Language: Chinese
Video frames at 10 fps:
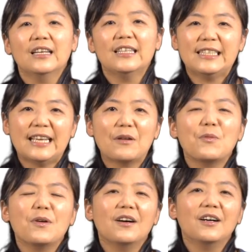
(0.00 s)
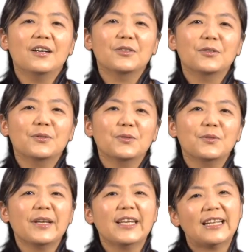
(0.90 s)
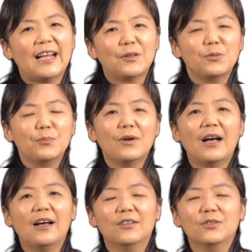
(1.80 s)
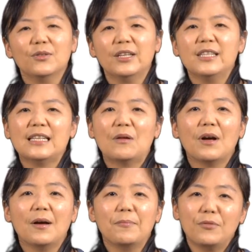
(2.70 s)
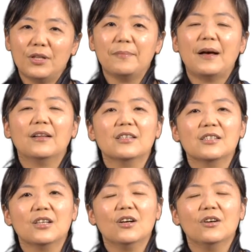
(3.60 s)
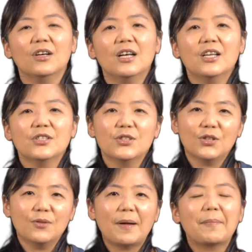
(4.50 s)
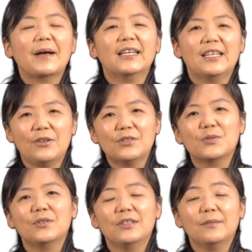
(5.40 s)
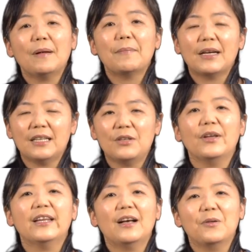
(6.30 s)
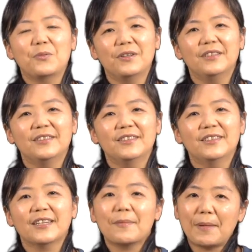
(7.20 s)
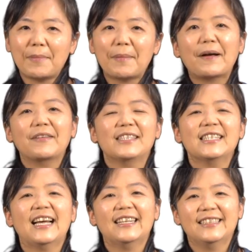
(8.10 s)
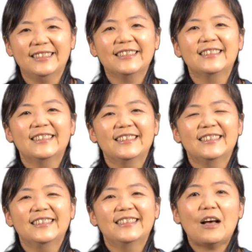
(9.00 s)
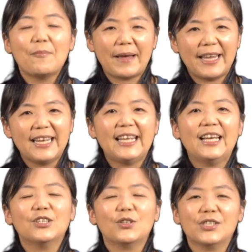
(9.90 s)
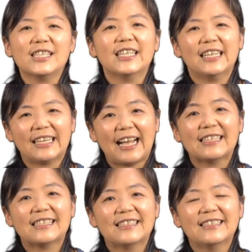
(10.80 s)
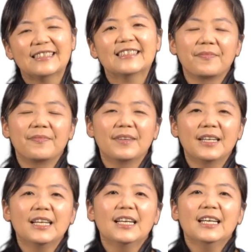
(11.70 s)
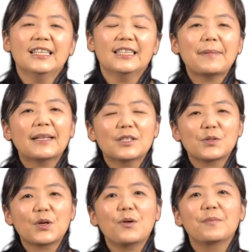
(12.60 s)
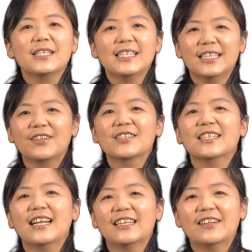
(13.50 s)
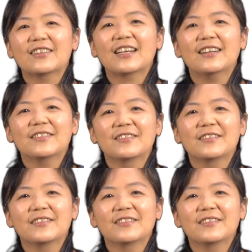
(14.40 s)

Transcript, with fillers: 以前我对你态度不好，对你讲话不礼貌的时候，求妈妈你原妈妈你原谅我，跟妈妈抱一下。然后每一天都是新的开始。礼拜的最后，我们一起同心来祷告。